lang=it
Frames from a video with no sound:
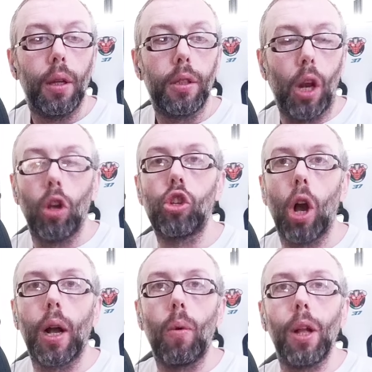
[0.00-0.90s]
se lo
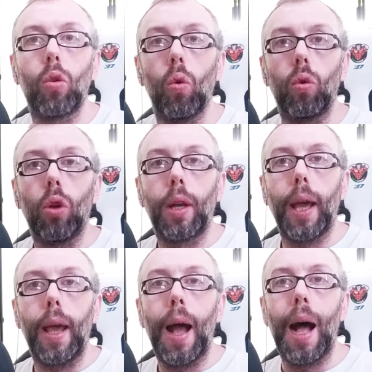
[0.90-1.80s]
gioca qualcuno
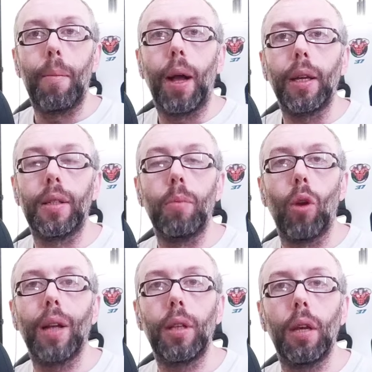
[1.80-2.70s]
che ama i
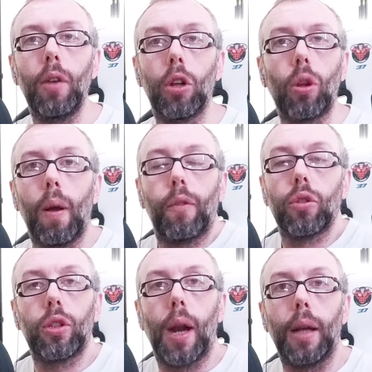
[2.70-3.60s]
simulativi, lo trova
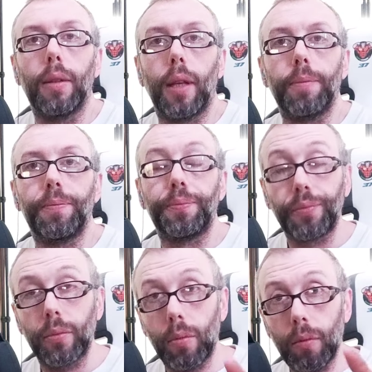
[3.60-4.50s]
frustrante.
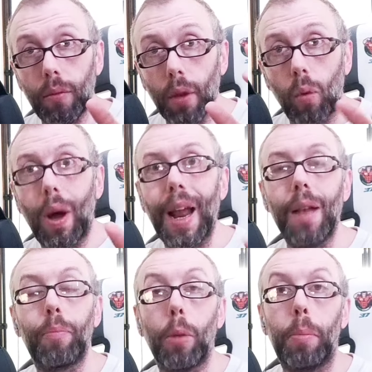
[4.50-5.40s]
Qual è
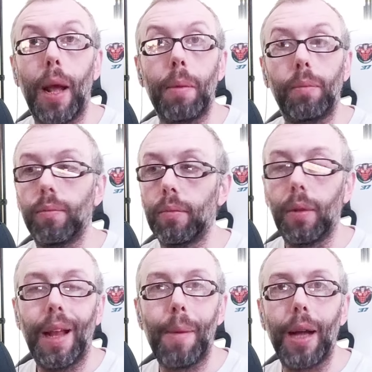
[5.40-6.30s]
il problema?
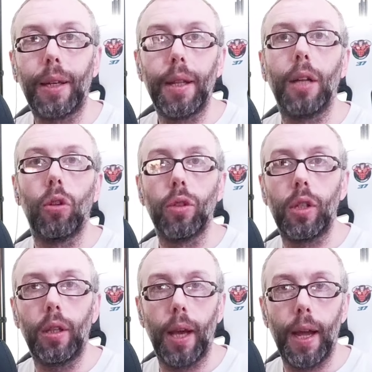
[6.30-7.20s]
La macchina non
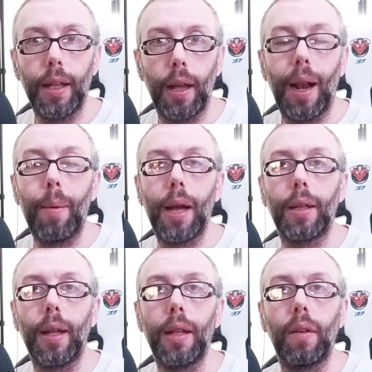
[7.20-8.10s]
si tiene, la
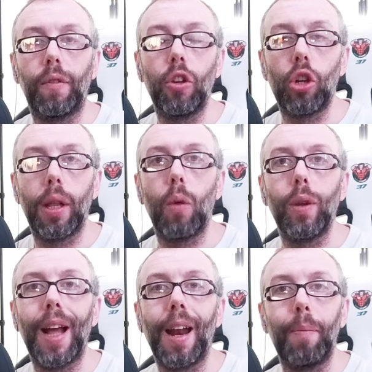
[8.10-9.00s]
macchina è difficile da
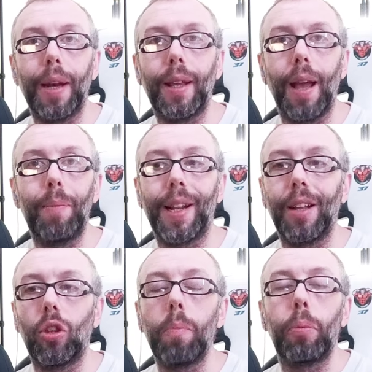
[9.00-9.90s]
guidare perché? Perché
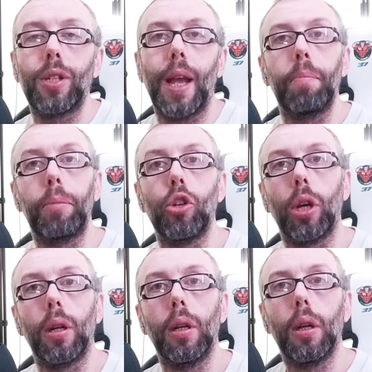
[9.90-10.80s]
è troppo semplice.